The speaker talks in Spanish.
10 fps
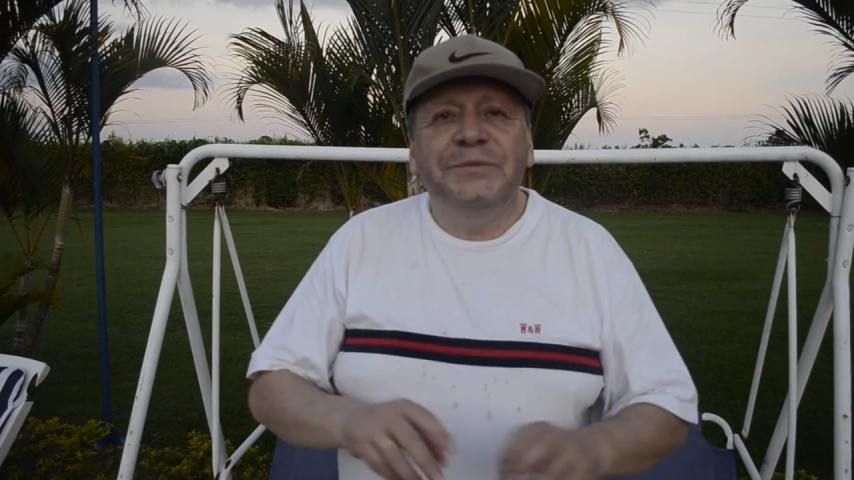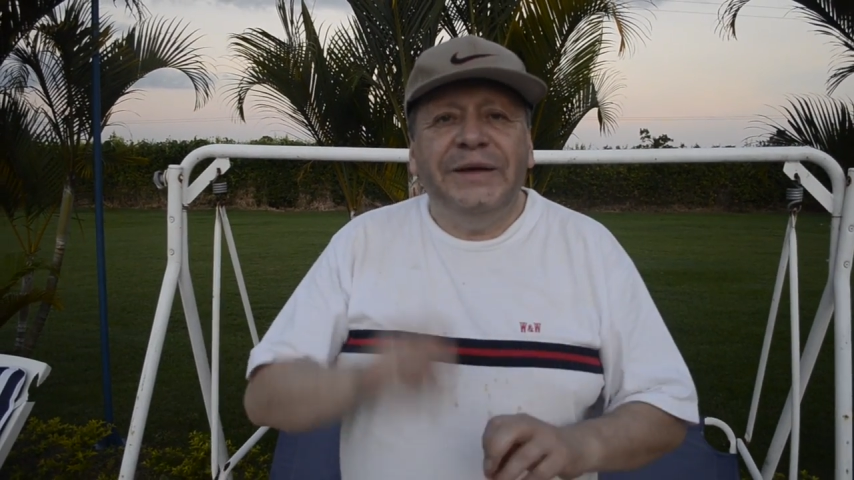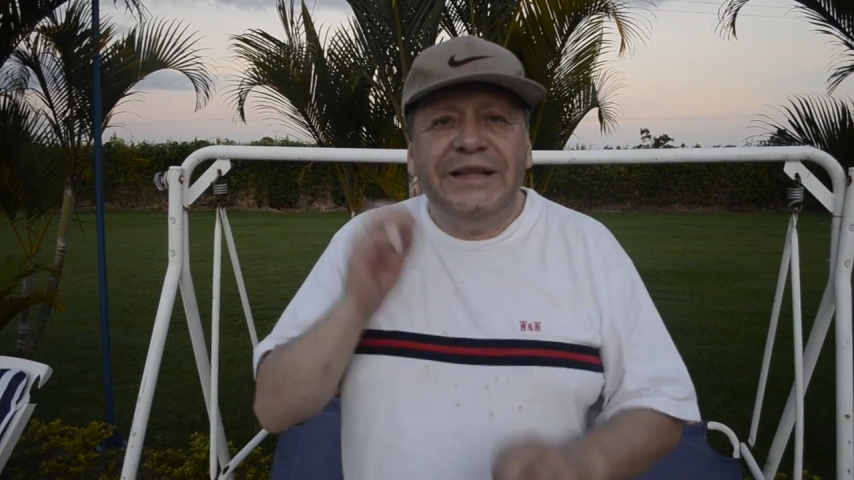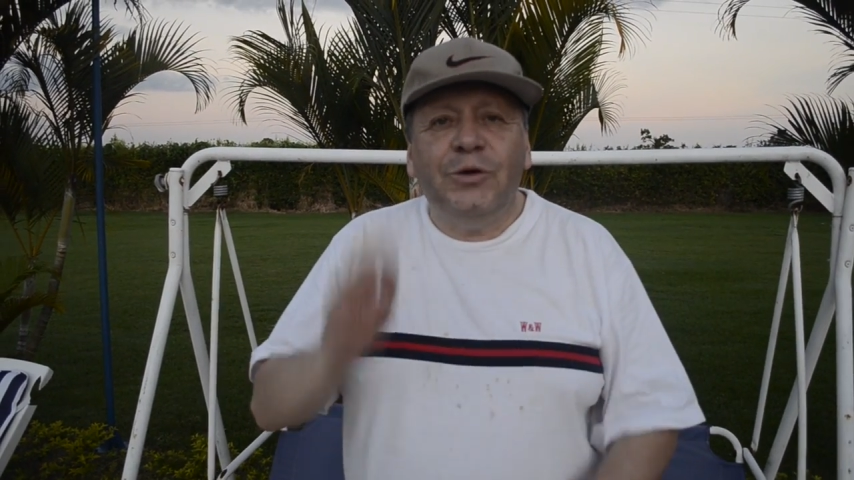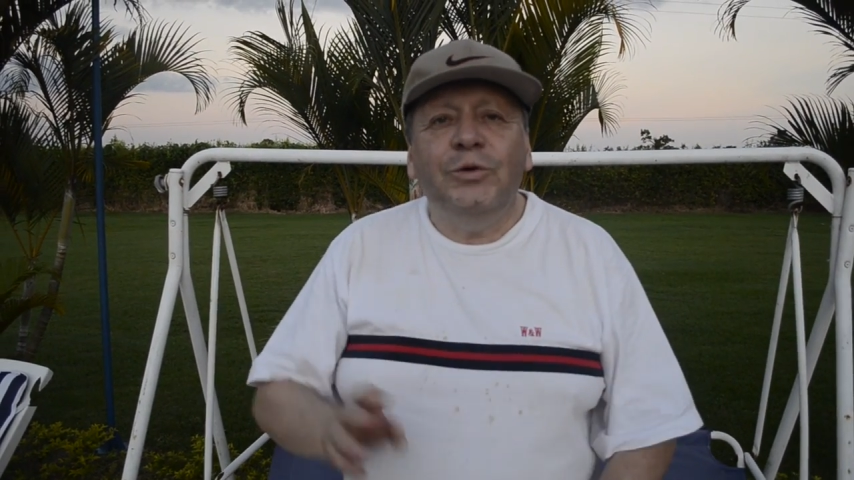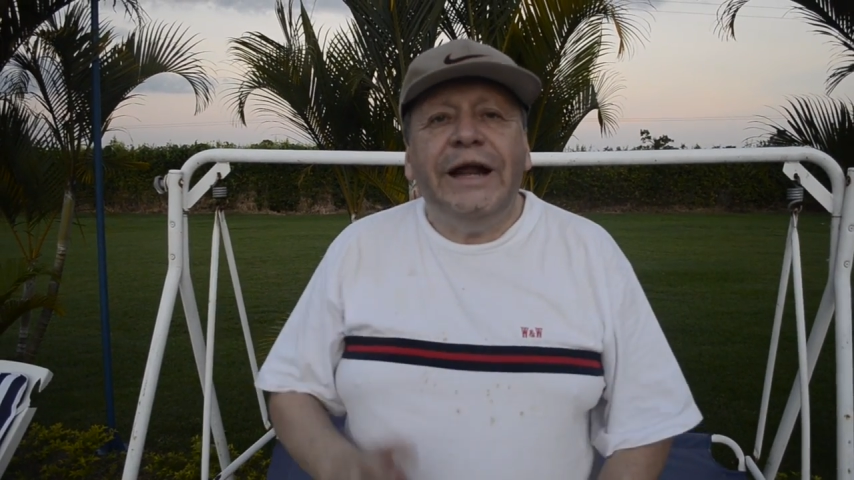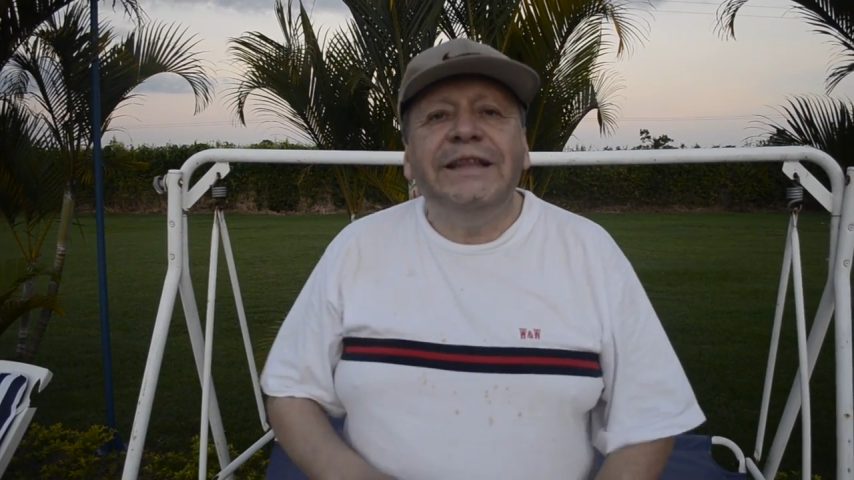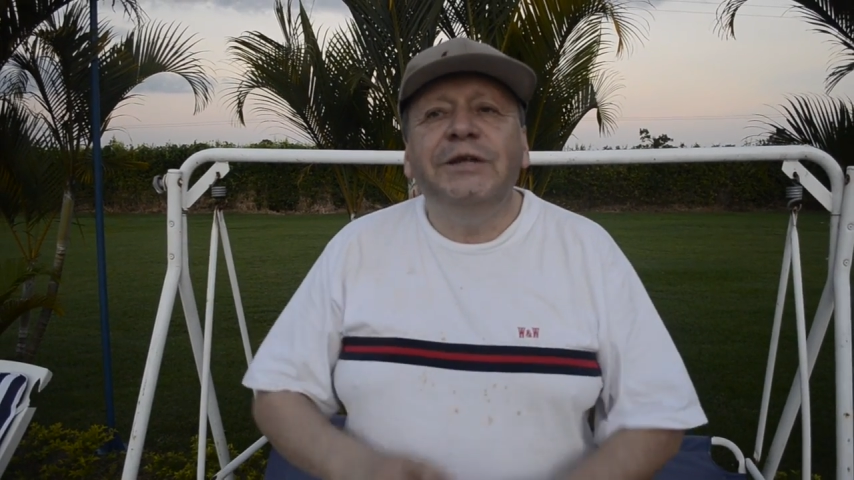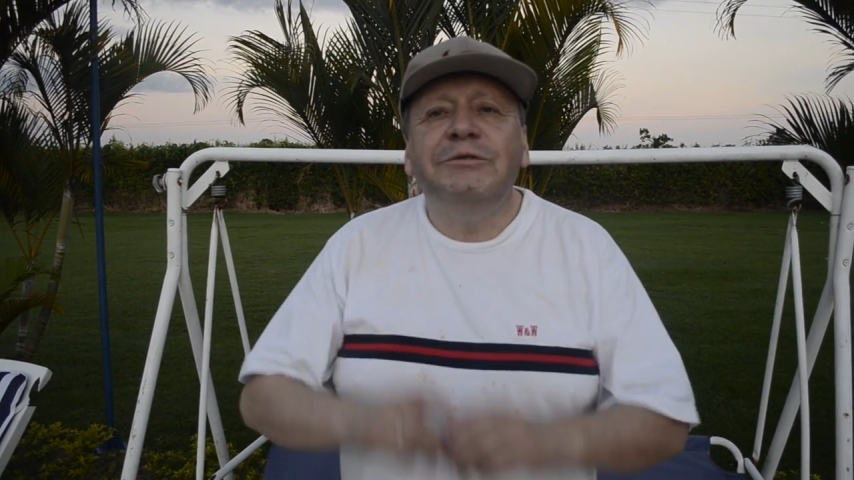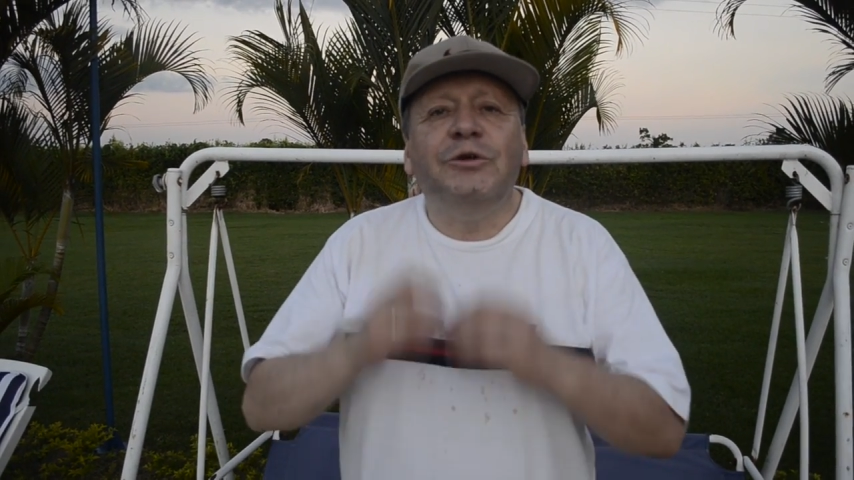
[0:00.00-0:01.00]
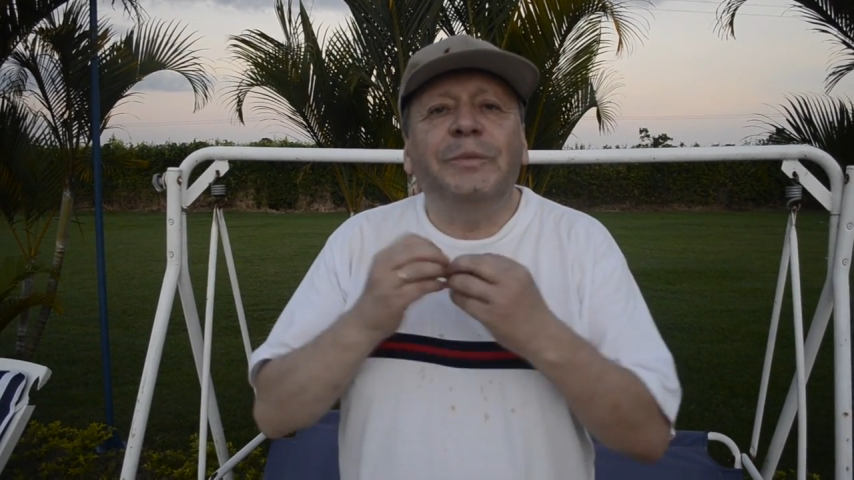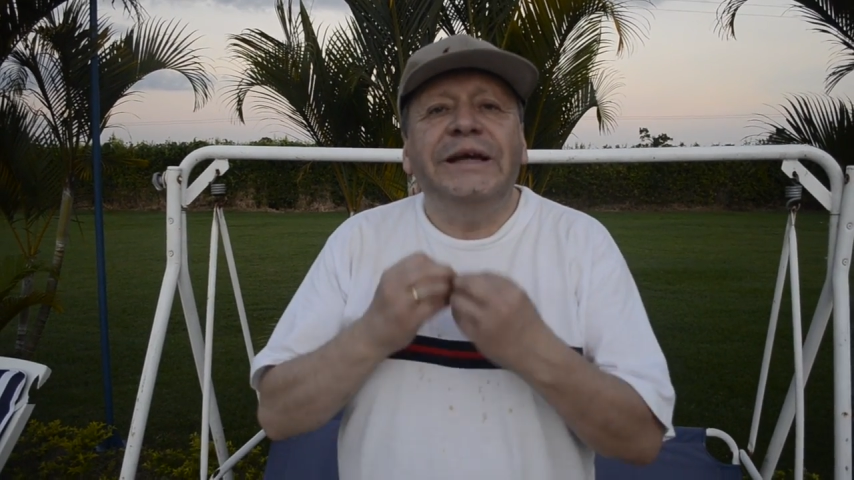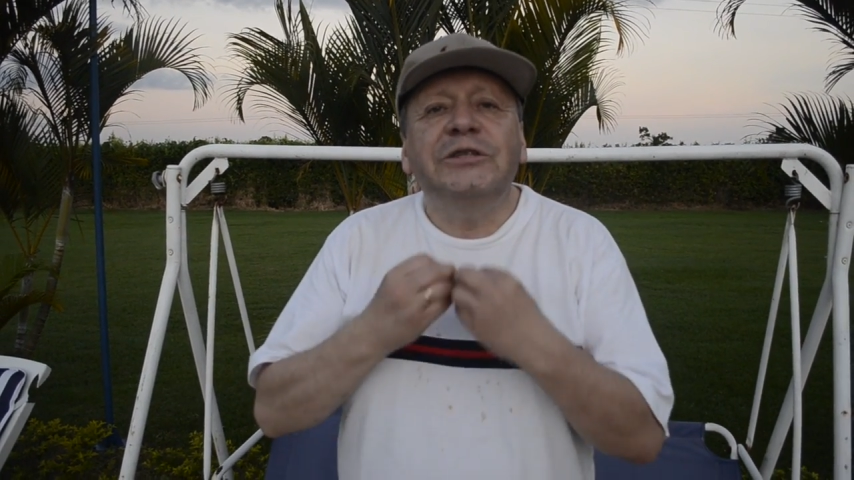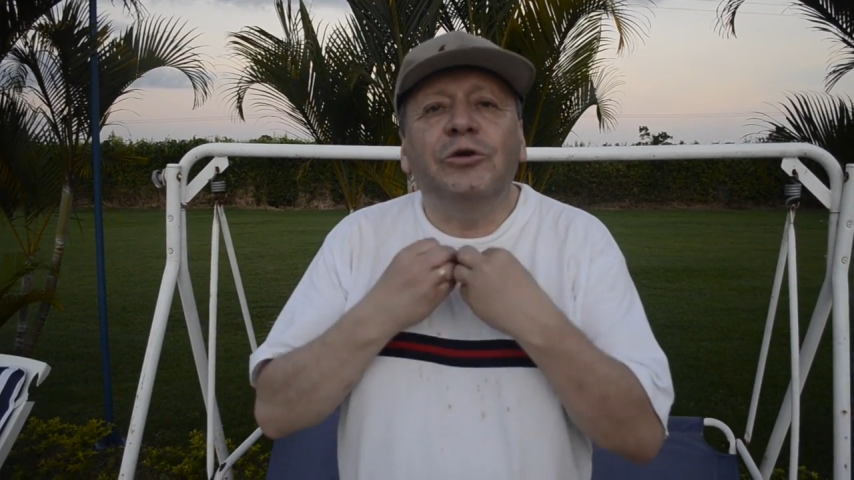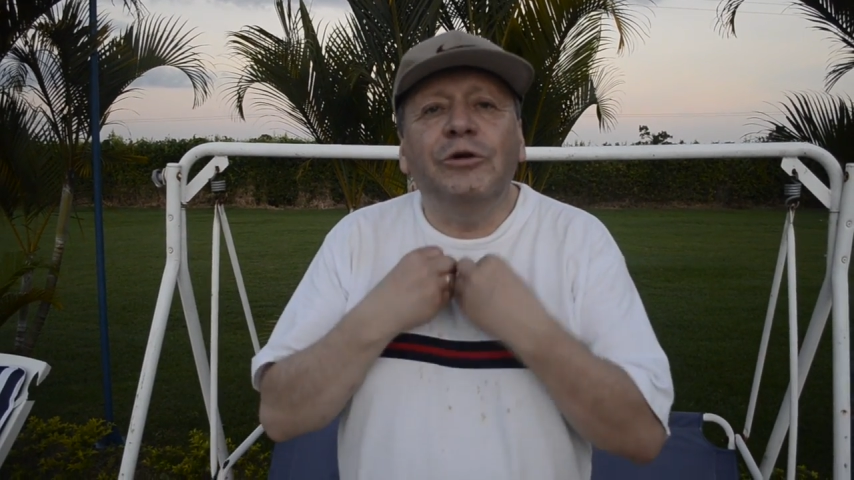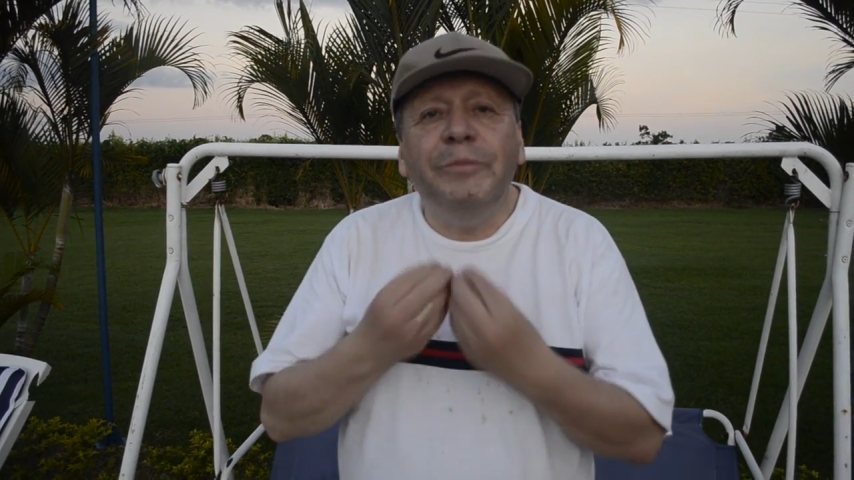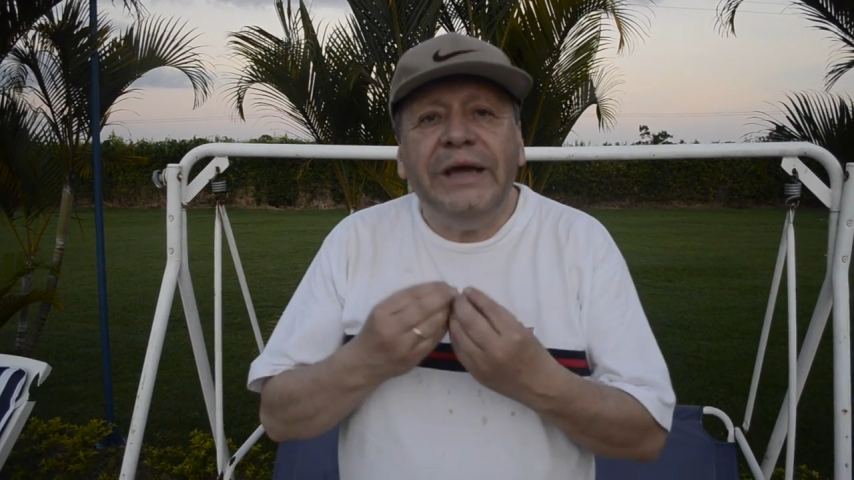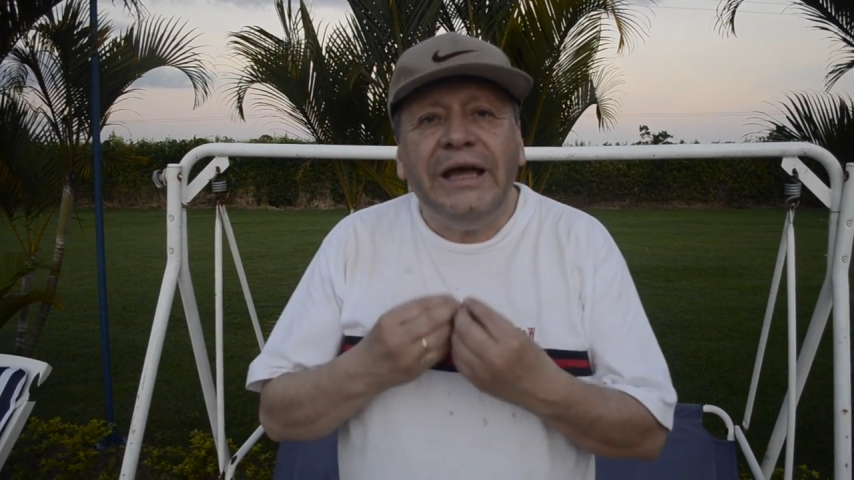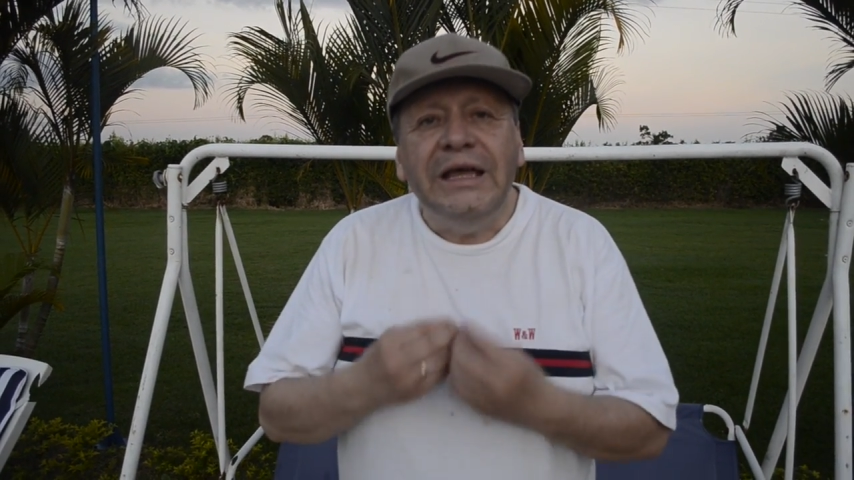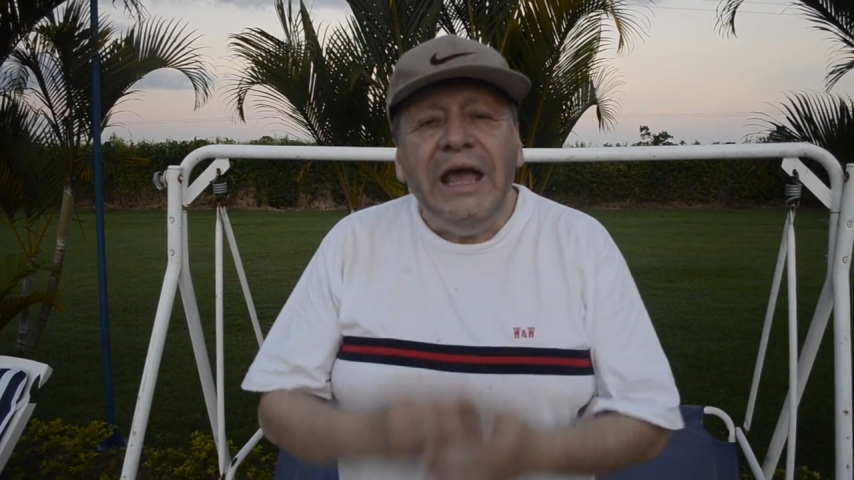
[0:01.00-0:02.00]
espectacular de nuestro país
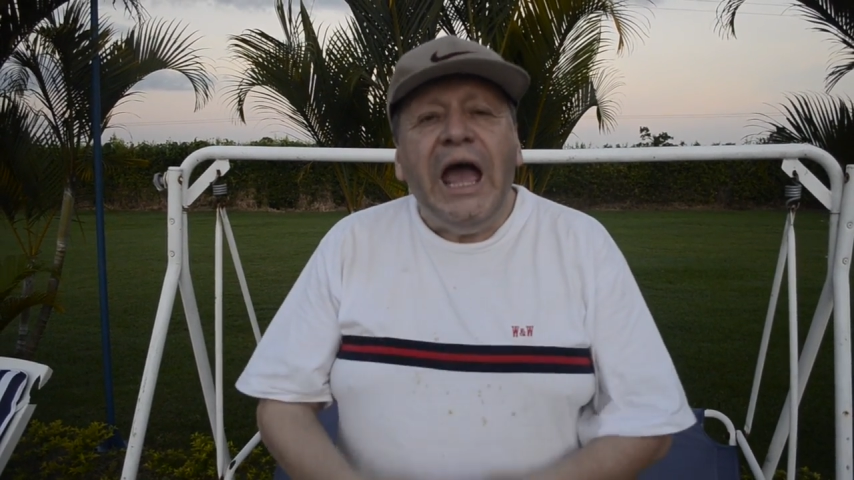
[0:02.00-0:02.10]
Colombia,